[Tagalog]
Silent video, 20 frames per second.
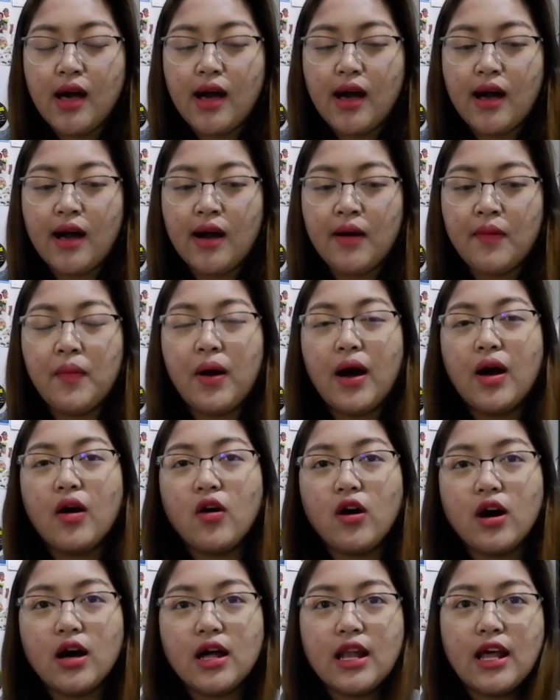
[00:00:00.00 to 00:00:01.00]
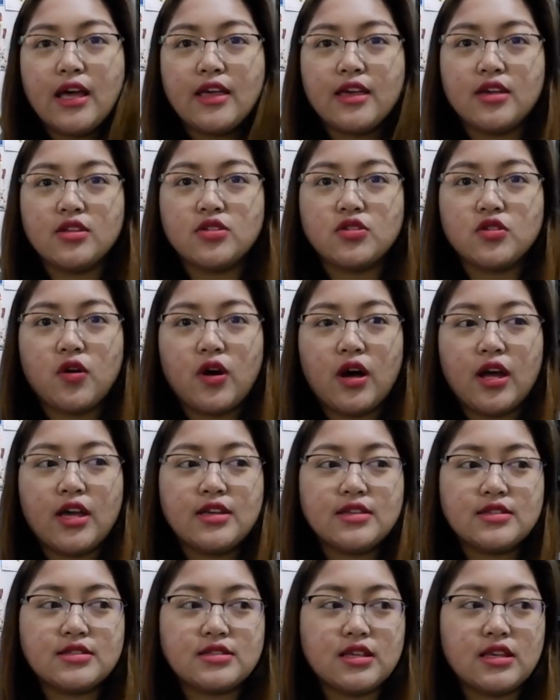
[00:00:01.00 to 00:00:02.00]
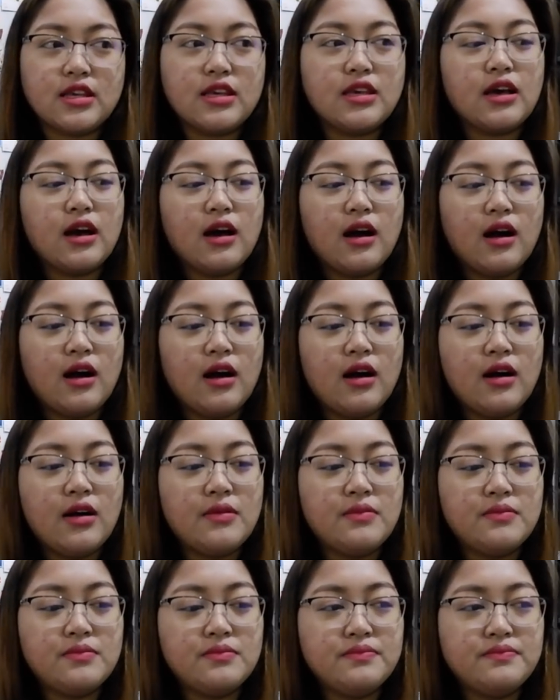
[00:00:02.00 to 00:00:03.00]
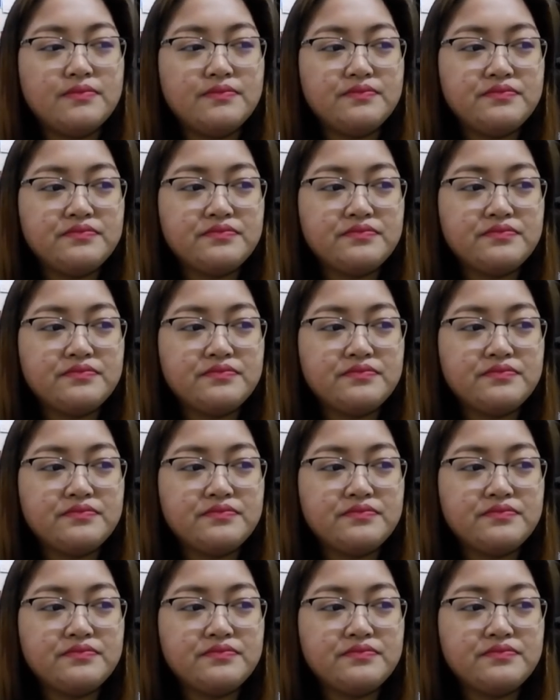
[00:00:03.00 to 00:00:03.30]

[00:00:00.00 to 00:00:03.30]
um, ako ang client ko ay si um,